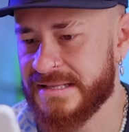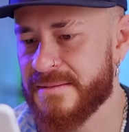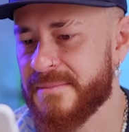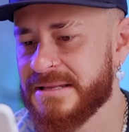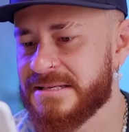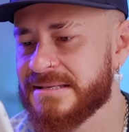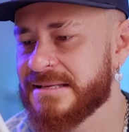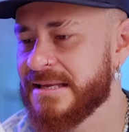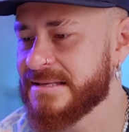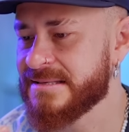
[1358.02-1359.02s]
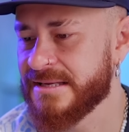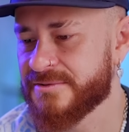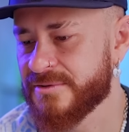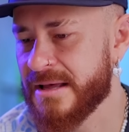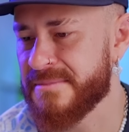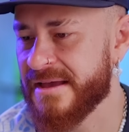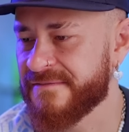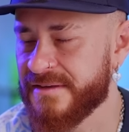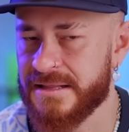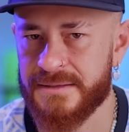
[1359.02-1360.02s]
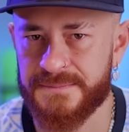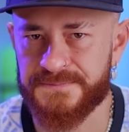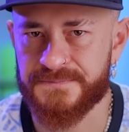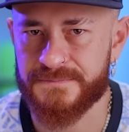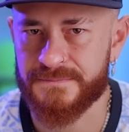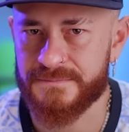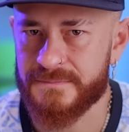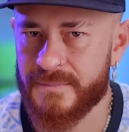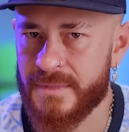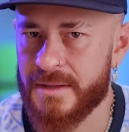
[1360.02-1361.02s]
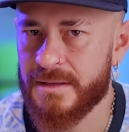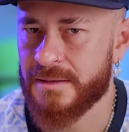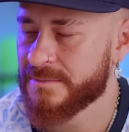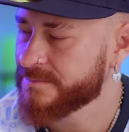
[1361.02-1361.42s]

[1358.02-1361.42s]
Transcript: extremamente esquisito da minha vida. Ele não lembra da situação.